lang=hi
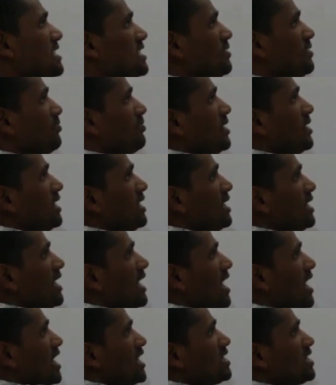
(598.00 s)
किसी भिन्न
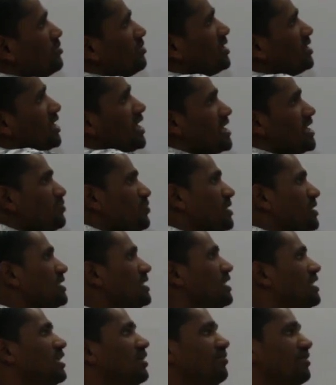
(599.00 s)
के अंश में दस
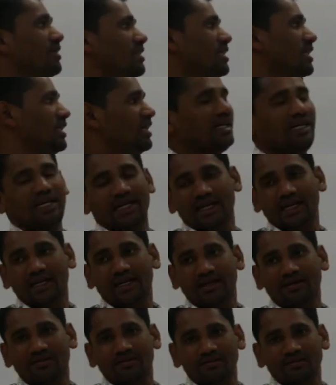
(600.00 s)
परसेंट की वृद्धि
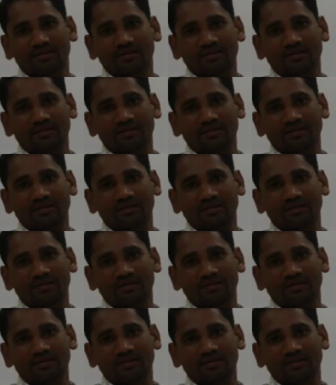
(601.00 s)
करेंगे